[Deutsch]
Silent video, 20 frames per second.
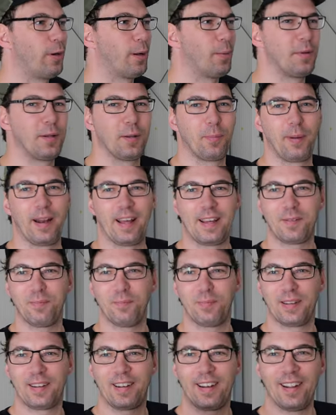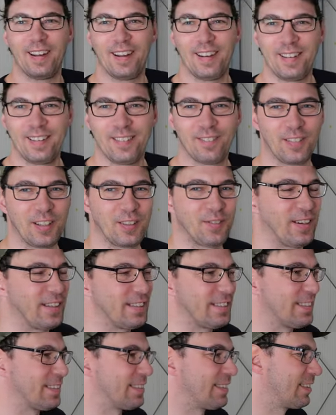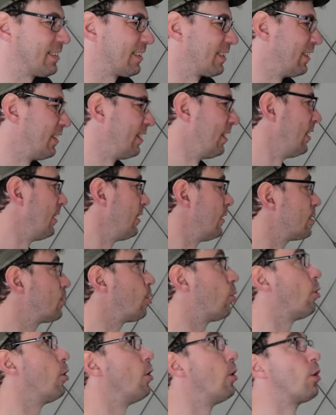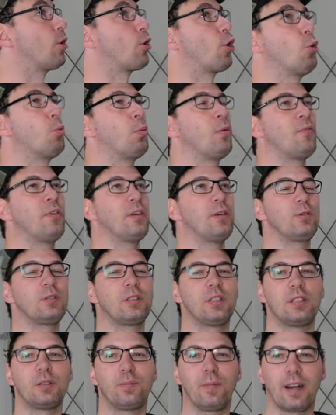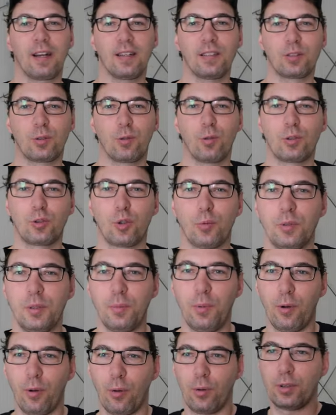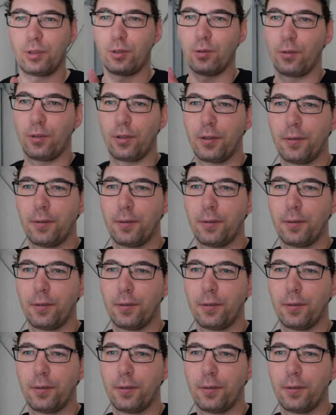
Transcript: oder mit Blechen bekleiden, ich weiß es nicht. So, kümmern wir uns jetzt mal ganz kurz um die Beleuchtung.